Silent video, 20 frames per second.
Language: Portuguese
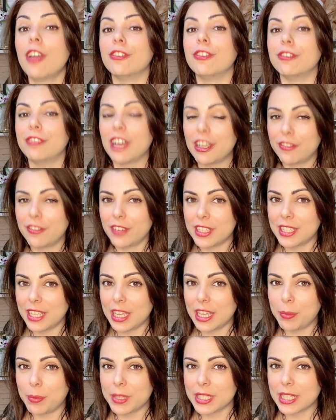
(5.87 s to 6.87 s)
Vai fazer a
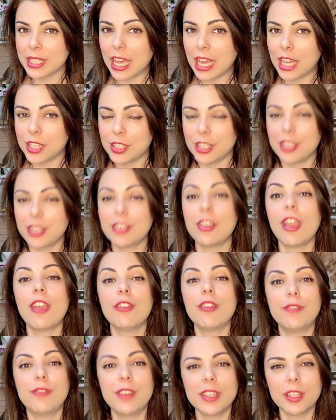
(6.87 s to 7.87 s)
repescagem?
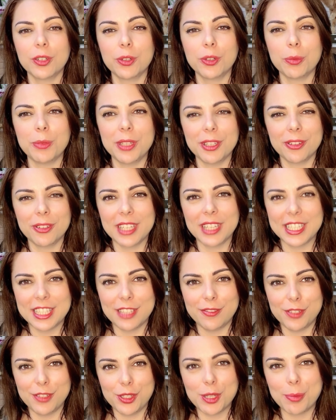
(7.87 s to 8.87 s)
Fica comigo que
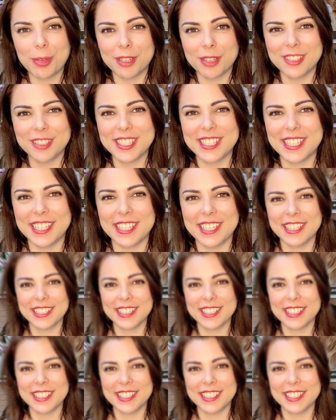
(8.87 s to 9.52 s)
esse vídeo é para você.